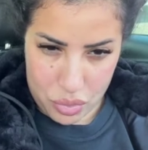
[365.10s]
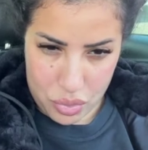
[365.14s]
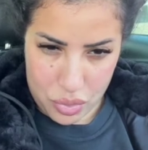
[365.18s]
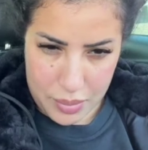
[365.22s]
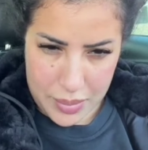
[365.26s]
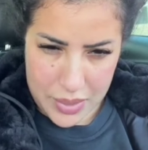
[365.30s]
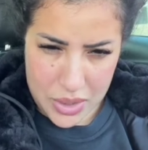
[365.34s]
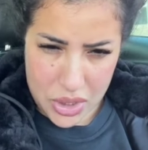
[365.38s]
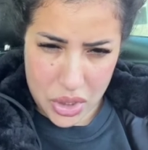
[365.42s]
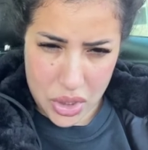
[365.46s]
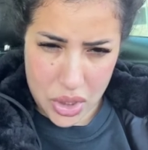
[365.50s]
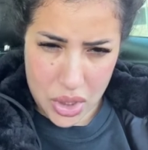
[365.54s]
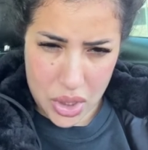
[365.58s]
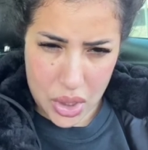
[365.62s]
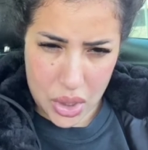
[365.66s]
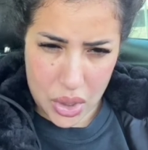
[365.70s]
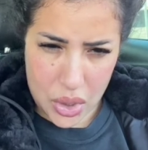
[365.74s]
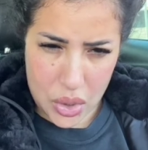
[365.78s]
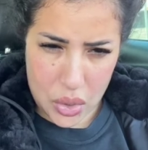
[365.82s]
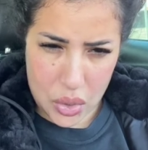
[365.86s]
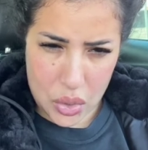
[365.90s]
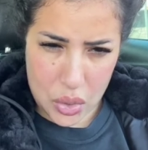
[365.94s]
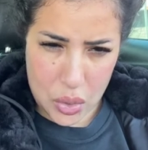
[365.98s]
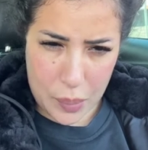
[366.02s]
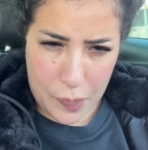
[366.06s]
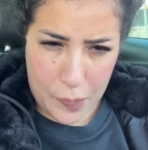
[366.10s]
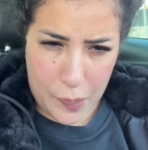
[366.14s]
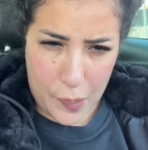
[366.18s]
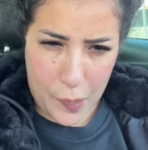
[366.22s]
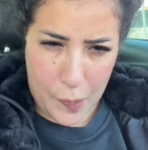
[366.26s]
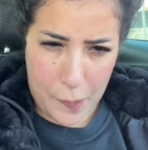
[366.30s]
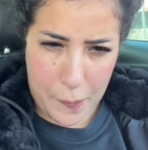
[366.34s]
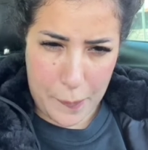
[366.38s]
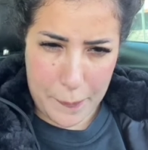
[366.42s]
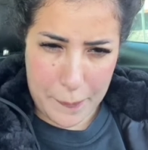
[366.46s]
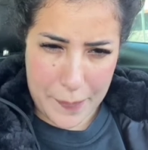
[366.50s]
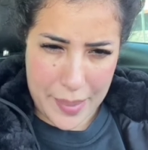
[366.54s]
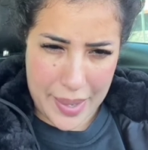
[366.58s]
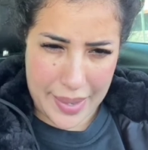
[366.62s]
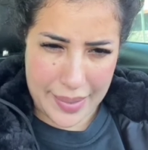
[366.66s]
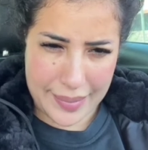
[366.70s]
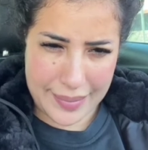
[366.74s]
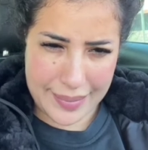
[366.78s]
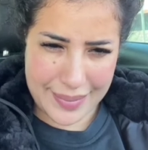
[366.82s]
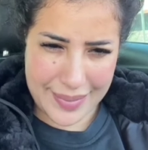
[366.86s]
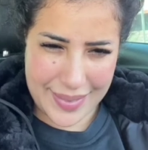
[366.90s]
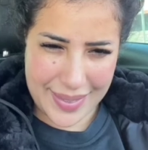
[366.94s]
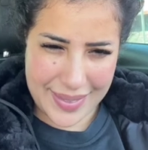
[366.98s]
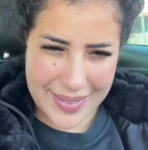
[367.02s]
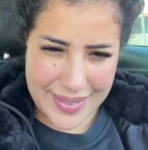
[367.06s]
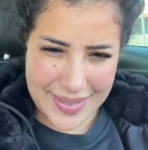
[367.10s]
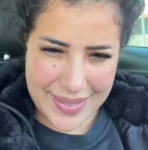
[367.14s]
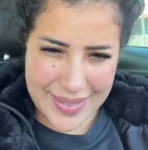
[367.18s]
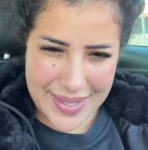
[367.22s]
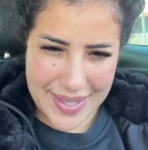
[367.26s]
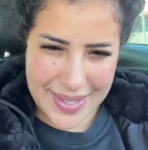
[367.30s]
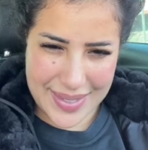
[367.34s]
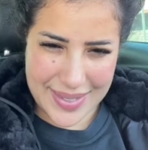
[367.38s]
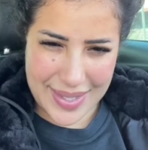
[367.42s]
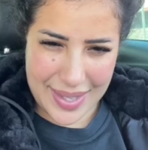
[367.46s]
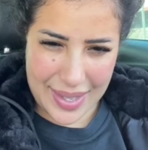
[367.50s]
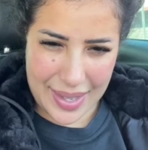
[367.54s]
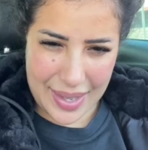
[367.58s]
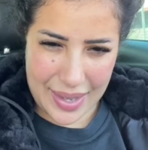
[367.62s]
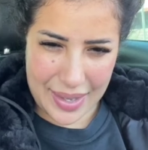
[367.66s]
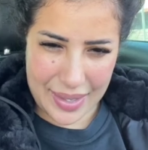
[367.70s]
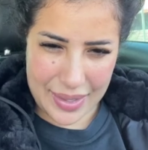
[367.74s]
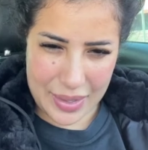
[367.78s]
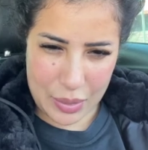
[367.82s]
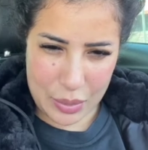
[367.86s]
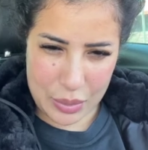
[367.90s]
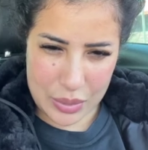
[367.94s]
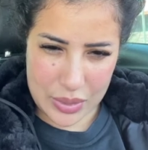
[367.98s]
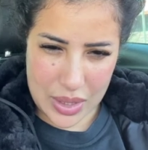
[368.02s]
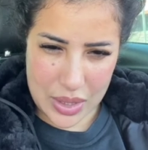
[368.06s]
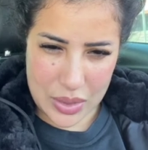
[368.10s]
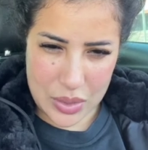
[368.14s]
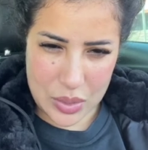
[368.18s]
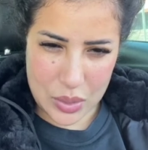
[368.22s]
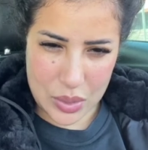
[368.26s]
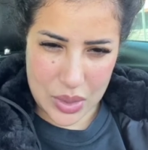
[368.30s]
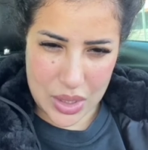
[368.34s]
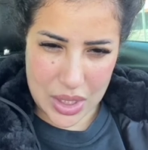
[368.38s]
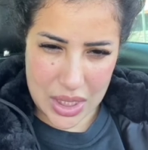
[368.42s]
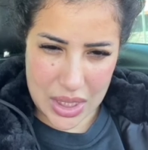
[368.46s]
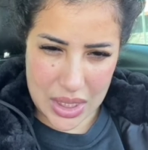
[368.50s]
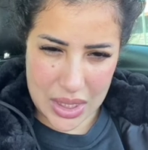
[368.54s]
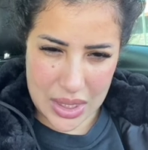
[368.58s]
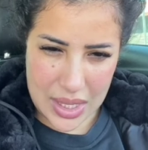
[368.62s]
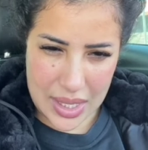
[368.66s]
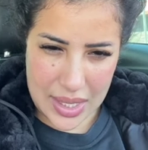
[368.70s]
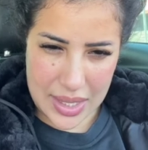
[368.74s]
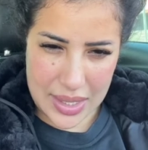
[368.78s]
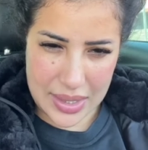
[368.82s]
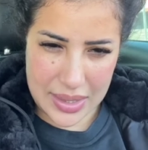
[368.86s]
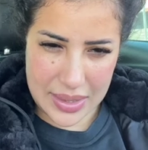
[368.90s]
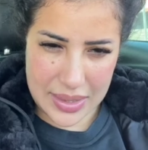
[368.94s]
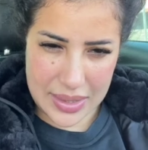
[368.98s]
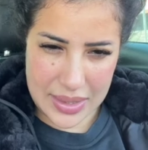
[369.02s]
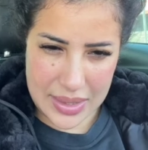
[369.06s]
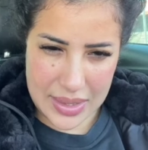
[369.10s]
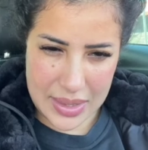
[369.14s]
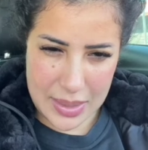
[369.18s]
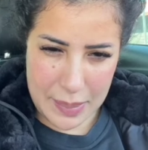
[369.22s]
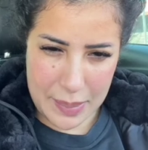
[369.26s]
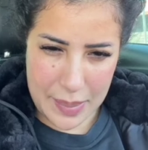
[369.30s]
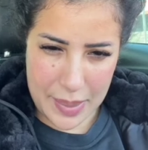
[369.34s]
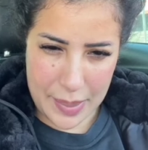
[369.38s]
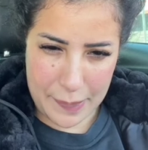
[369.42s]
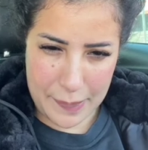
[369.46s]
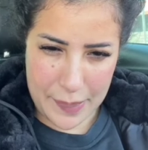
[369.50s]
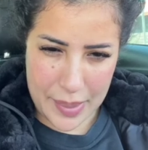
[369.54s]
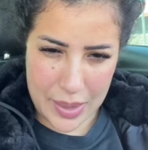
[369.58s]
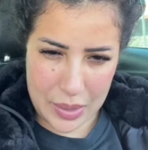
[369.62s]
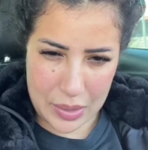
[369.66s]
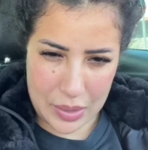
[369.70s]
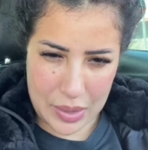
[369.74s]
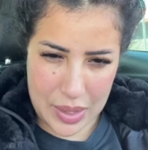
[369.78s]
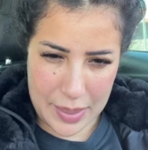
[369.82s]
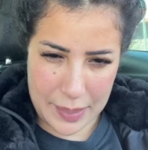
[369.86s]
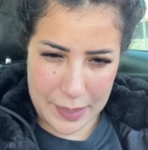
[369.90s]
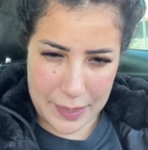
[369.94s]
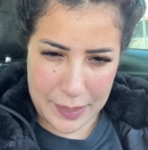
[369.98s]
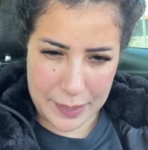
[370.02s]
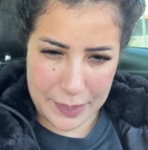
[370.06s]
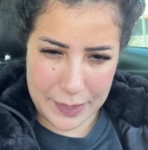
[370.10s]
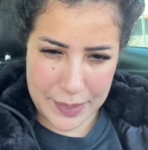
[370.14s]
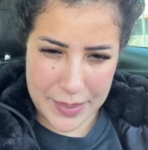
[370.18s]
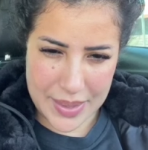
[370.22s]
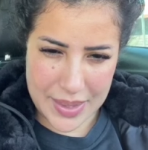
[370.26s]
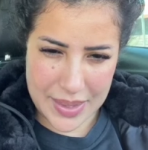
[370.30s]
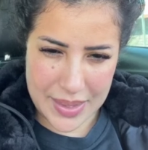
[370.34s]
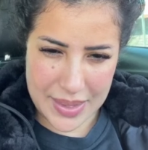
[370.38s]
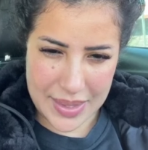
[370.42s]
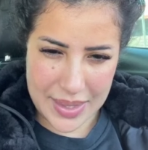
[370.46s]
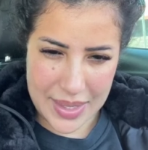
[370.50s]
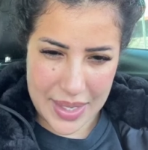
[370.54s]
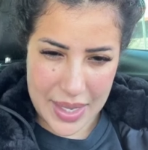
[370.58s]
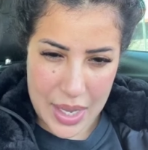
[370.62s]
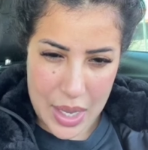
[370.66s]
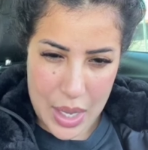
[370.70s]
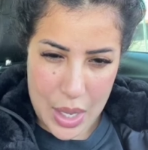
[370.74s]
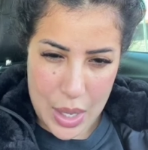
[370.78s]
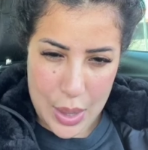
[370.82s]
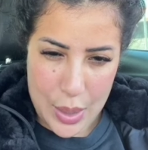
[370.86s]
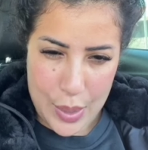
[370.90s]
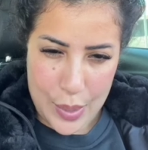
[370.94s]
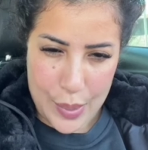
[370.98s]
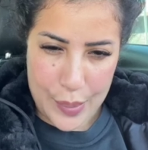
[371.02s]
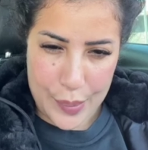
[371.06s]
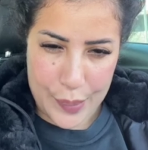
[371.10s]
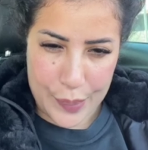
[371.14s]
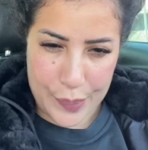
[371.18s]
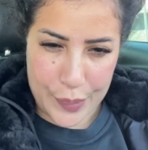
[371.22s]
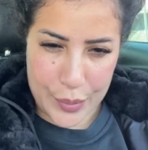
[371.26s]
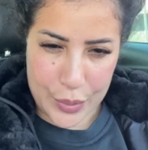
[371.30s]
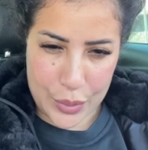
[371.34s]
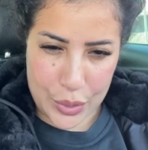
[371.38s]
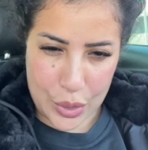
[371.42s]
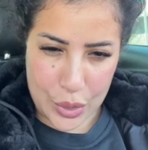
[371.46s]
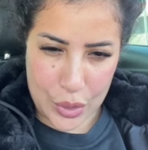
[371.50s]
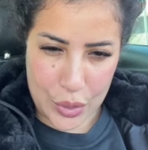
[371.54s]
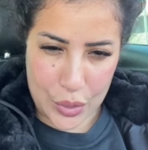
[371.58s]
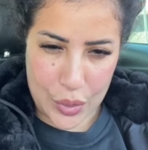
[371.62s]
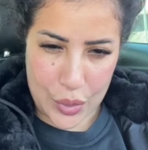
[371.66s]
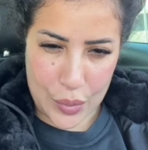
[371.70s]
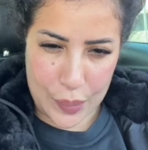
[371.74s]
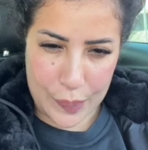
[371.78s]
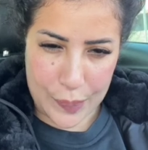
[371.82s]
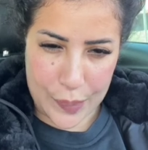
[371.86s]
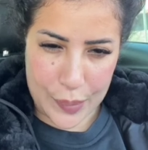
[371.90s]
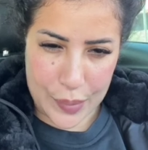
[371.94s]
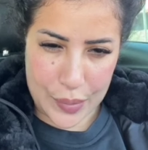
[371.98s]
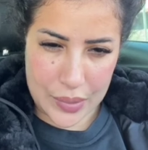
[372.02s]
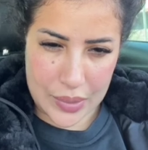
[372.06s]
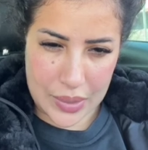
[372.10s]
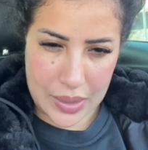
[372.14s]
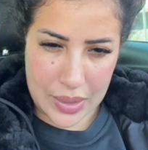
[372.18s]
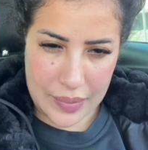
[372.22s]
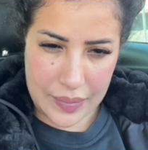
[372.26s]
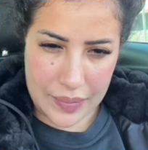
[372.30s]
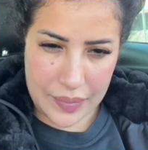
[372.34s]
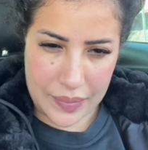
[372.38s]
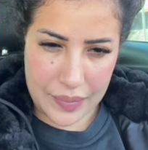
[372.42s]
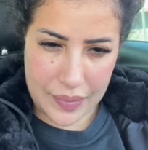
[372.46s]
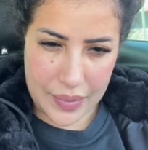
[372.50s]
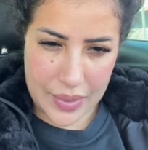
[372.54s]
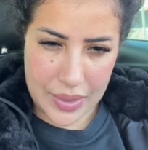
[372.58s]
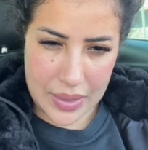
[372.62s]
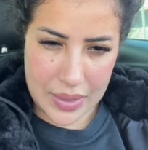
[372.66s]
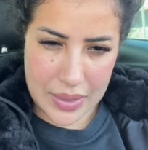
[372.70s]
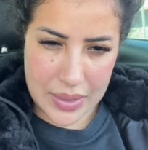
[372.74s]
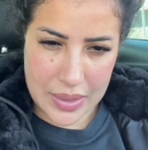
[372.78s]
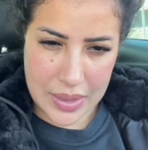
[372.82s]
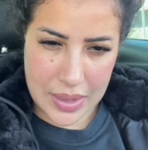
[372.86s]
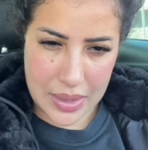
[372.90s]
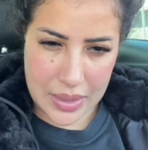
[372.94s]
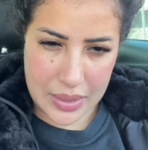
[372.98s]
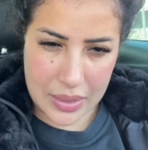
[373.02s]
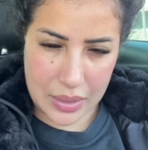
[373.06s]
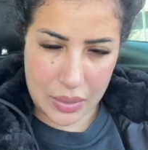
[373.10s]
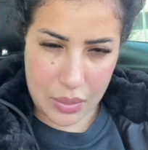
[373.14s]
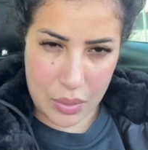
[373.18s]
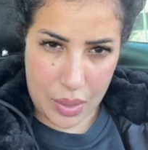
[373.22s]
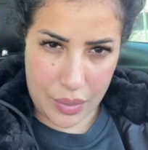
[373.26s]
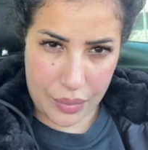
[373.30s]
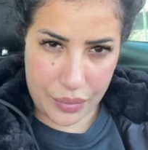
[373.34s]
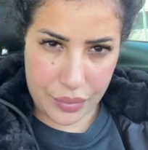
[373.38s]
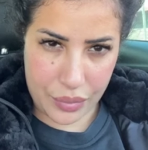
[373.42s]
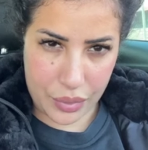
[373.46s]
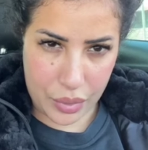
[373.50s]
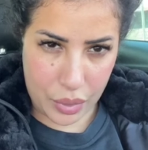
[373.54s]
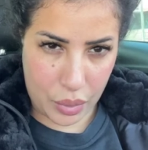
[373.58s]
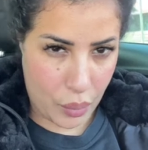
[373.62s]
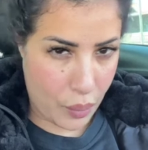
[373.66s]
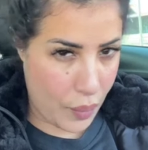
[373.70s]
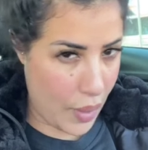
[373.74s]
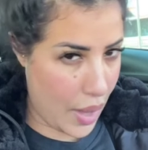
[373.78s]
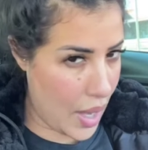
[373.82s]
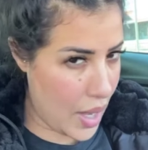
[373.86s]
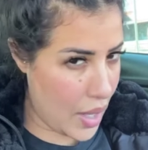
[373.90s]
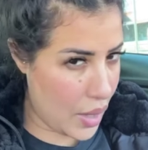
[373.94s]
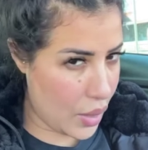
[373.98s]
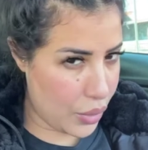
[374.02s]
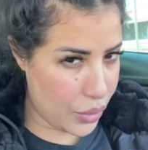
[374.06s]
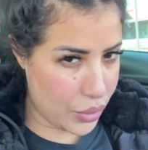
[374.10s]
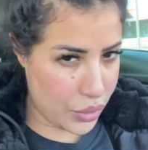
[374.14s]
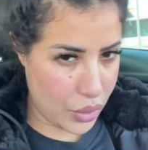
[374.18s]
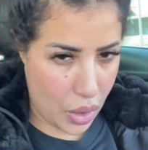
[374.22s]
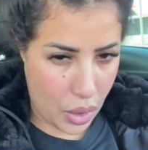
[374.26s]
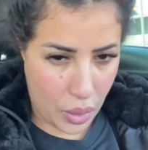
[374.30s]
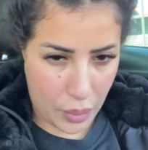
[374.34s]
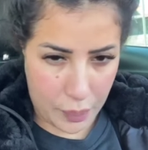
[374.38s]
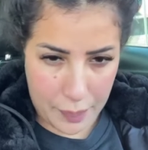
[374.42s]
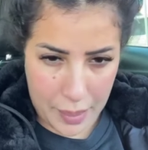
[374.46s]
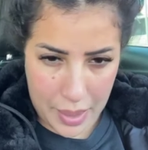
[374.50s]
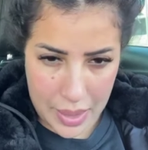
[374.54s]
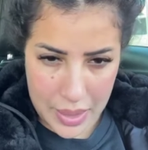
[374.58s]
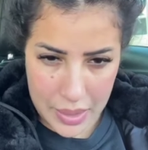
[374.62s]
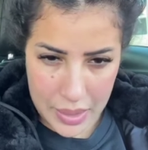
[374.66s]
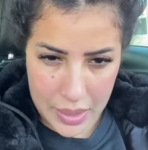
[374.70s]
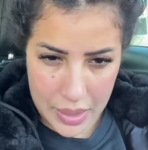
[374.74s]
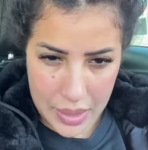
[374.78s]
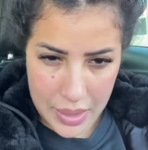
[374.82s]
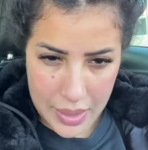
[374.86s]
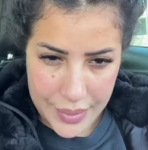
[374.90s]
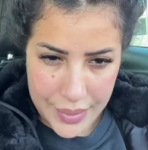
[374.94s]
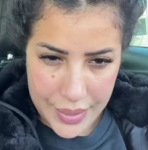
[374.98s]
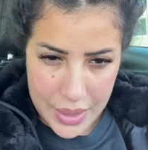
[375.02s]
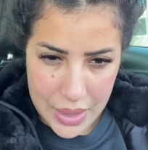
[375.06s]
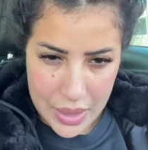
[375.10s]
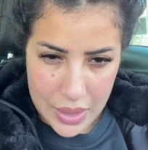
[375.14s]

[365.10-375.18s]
بونجور ما شيرين تو برون والله سكينه فريمون حبيبتي مونتر كومون تا في سيت كوافير والو نورمال